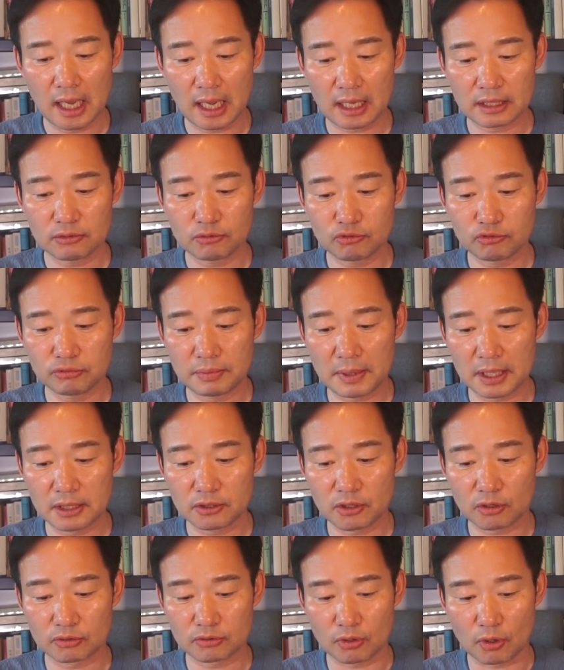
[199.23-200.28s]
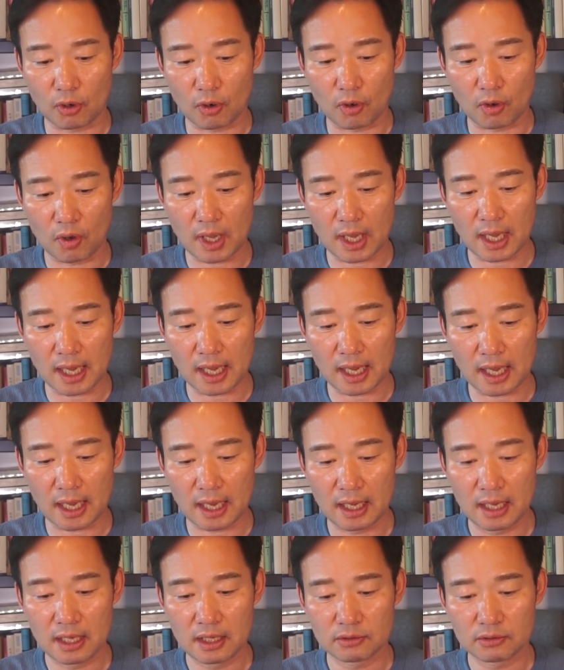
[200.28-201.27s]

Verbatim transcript: 한 두 배 정도, 예,